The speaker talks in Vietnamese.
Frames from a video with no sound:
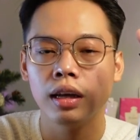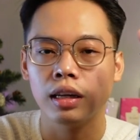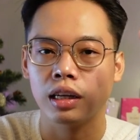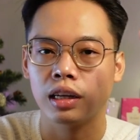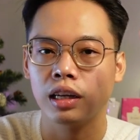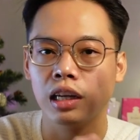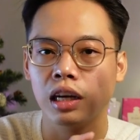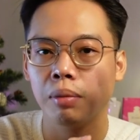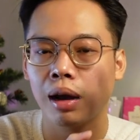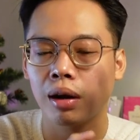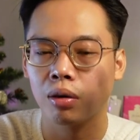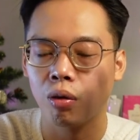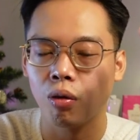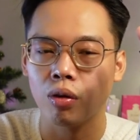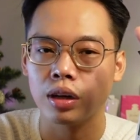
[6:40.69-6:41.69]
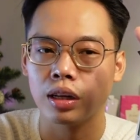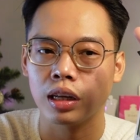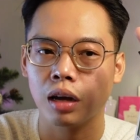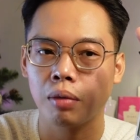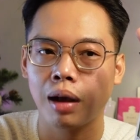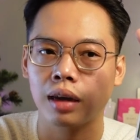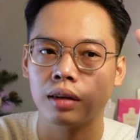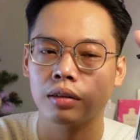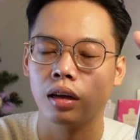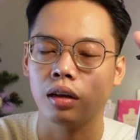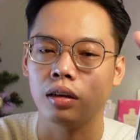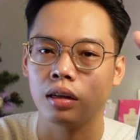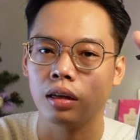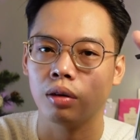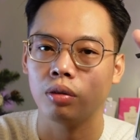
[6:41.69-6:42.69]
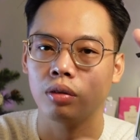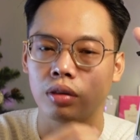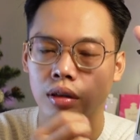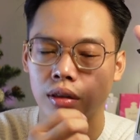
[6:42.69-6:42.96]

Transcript: thì khi các bạn gội thì các bạn cần kiểu